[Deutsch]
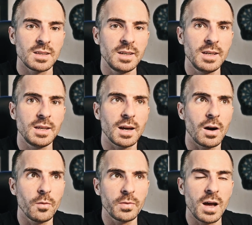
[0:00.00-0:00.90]
Die
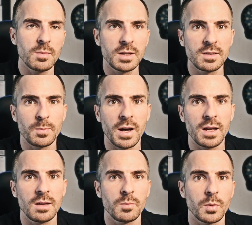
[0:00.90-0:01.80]
Aufnahme ist
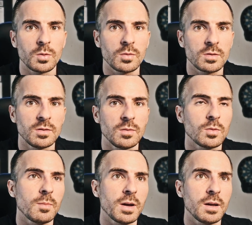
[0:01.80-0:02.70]
bei Produkten
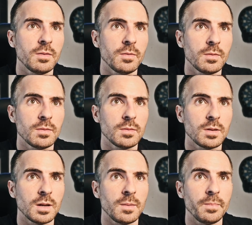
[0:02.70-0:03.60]
oder bei
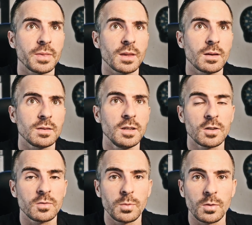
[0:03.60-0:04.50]
ähm,
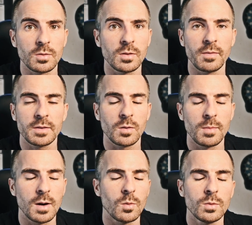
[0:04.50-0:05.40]
tierischen Produkten oder was auch
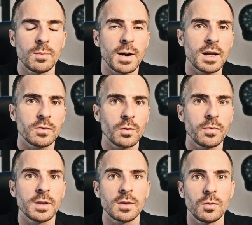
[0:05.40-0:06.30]
immer ohne
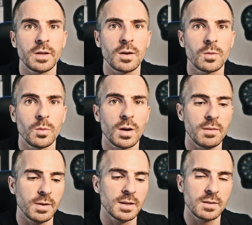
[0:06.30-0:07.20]
Ballaststoffe natürlich auch
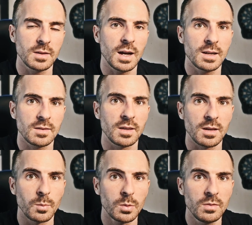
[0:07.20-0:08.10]
höher, weil es alles
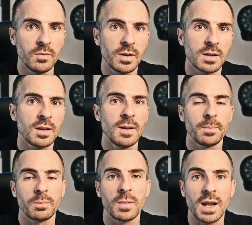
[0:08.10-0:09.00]
nicht gebunden wird.
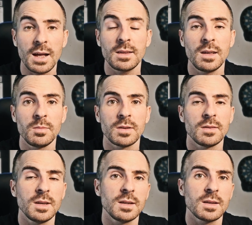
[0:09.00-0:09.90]
Man hat eben
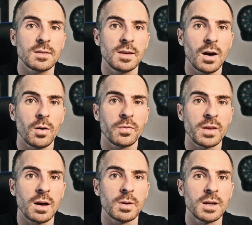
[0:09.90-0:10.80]
gesehen, dass die
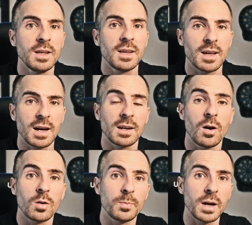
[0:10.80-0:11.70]
Aufnahme gerade
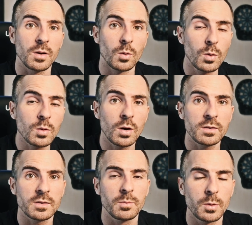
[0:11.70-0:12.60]
auch bei
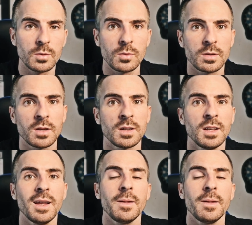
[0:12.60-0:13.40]
Rohkostprodukten